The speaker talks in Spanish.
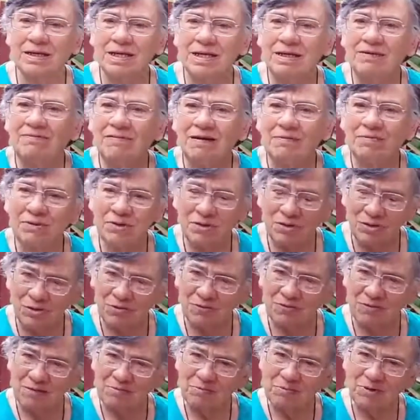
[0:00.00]
Y vamos,
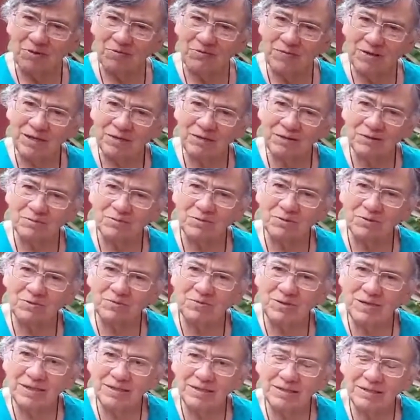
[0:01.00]
nos va envolviendo,
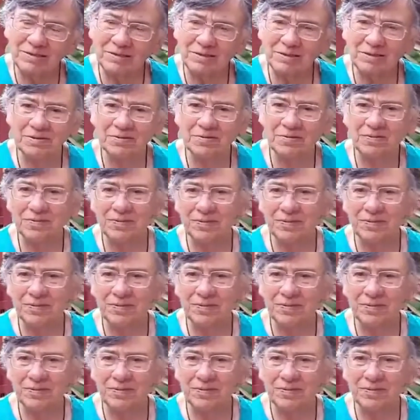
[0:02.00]
envolviendo.